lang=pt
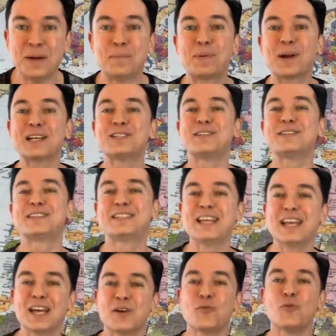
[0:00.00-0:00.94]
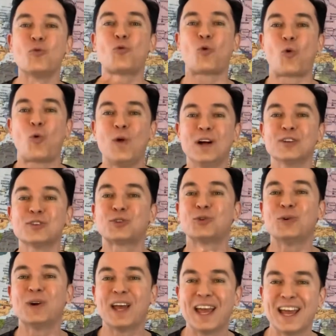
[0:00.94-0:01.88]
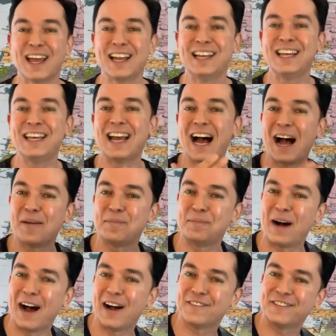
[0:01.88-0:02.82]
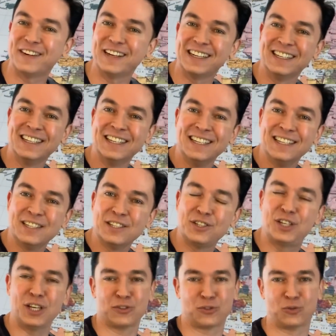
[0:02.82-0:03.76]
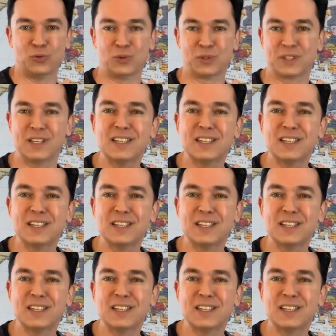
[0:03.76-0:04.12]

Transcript: para dizer o quanto ele amava Jesus.